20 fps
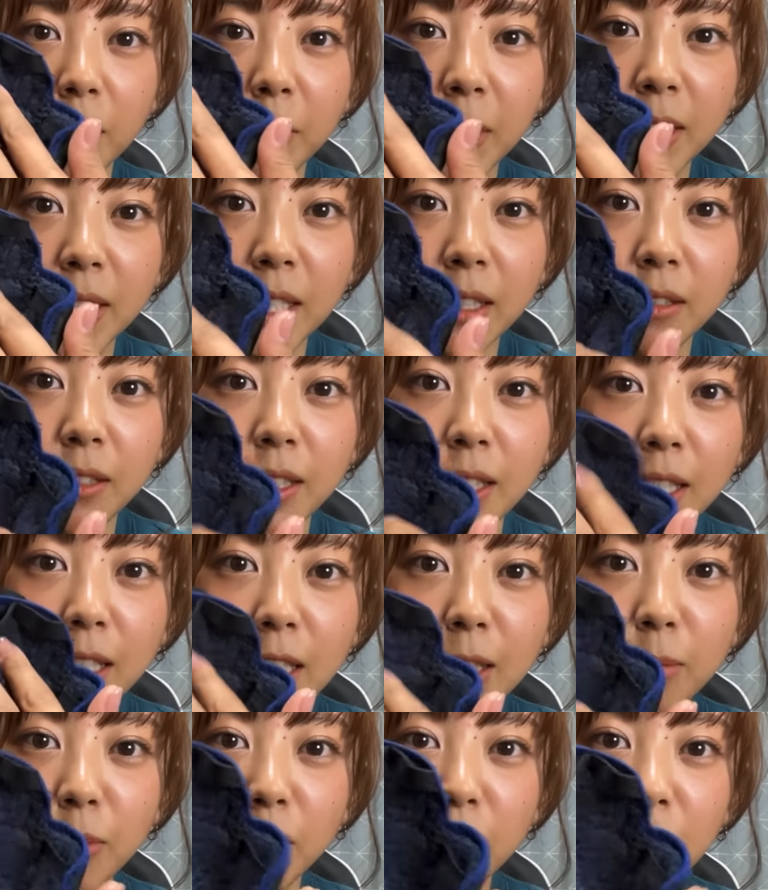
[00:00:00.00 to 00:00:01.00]
めちゃくちゃ
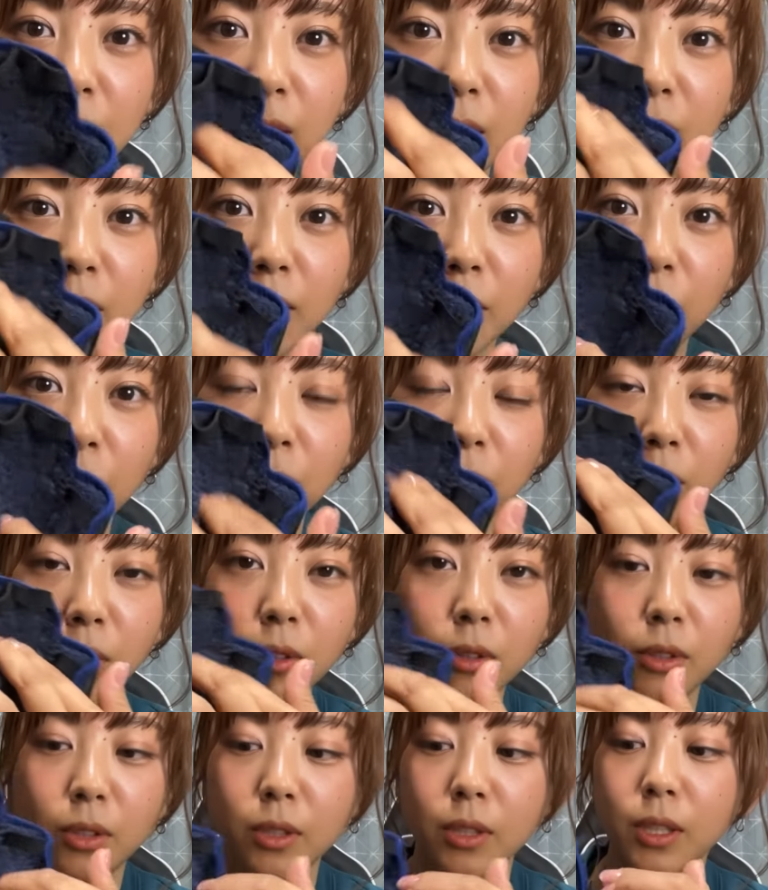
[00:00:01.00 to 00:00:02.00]
気持ちいいんですよ本
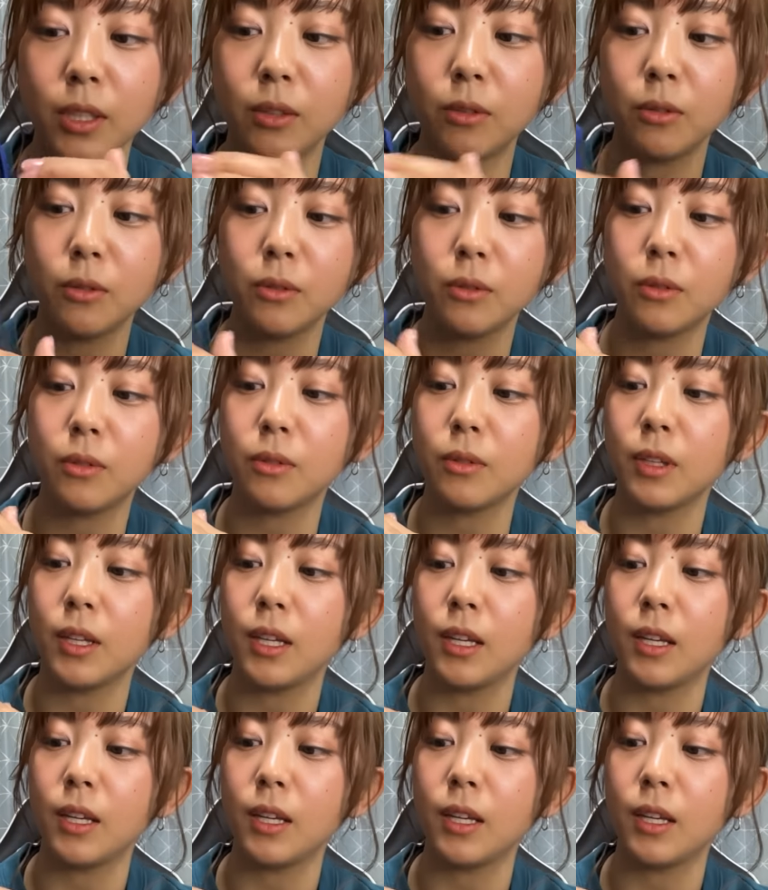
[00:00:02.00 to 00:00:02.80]
当にこの